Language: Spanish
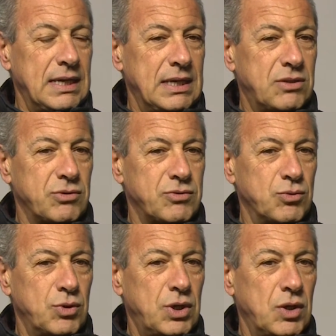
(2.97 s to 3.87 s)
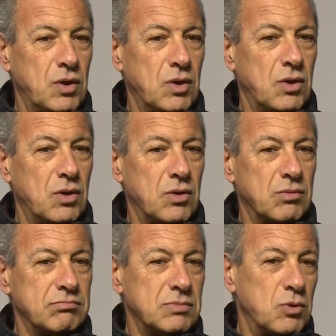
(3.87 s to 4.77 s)
Esto surgió
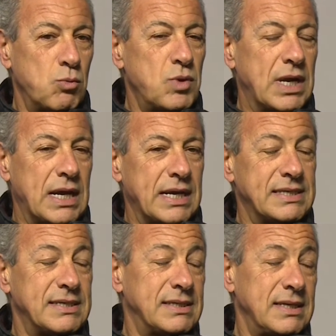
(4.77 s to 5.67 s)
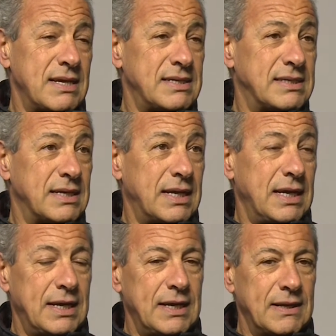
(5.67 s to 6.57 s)
como una necesidad, si se
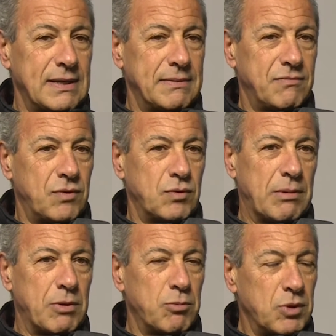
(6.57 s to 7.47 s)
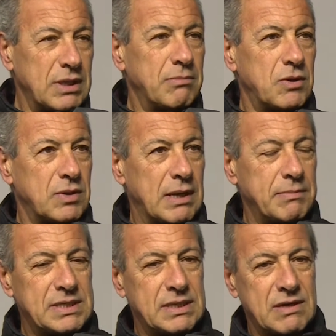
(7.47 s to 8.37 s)
quiere, fue una propuesta, pero
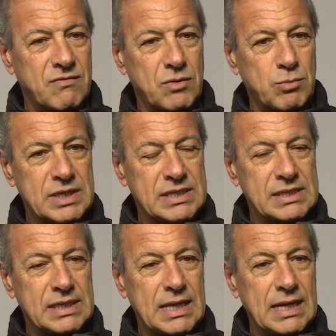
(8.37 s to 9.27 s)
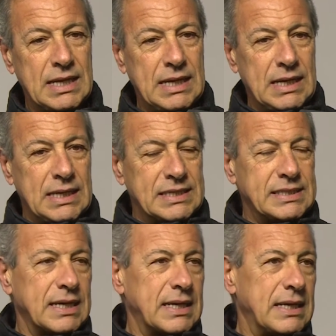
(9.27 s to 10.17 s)
también se transformó en necesidad,
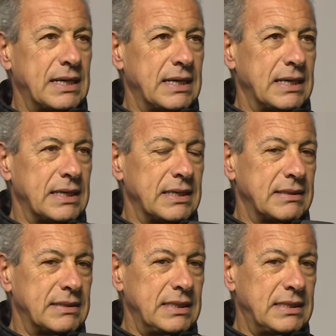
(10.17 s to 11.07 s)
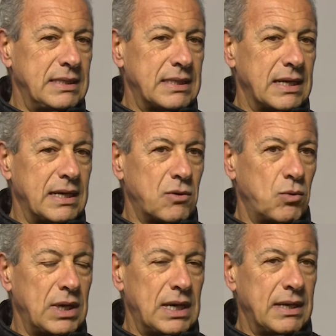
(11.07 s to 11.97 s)
ya que distintas
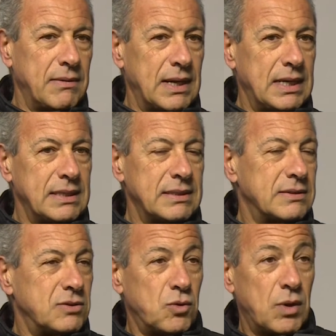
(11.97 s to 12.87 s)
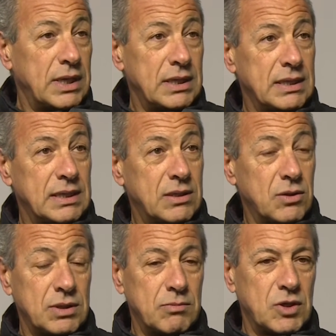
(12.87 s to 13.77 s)
escuelas y ballet no hay
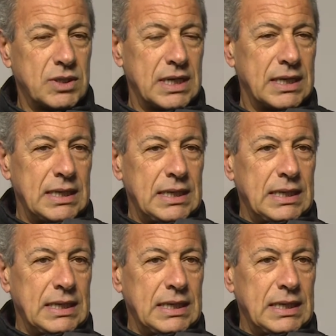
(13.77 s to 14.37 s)
dónde mostrar.